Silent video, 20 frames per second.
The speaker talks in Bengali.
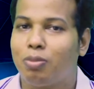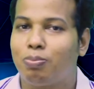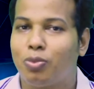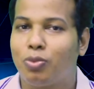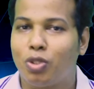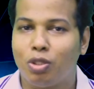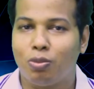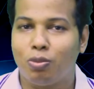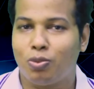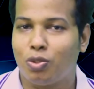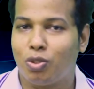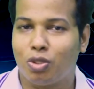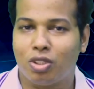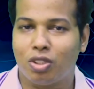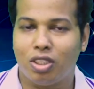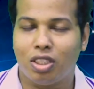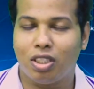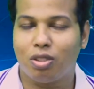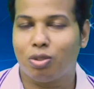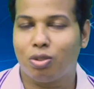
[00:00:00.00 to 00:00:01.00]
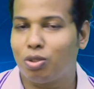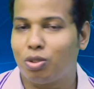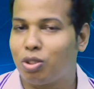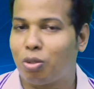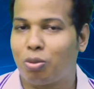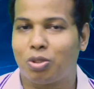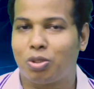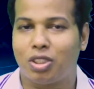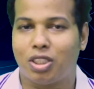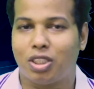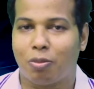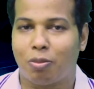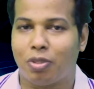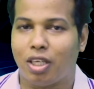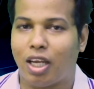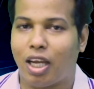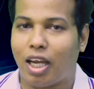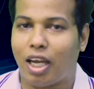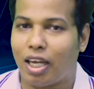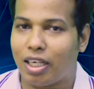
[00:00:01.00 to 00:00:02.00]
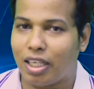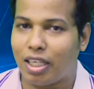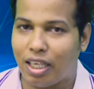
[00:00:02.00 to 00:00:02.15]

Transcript: পরিপূরক নিয়ে কোনো সমস্যা থাকবে না আর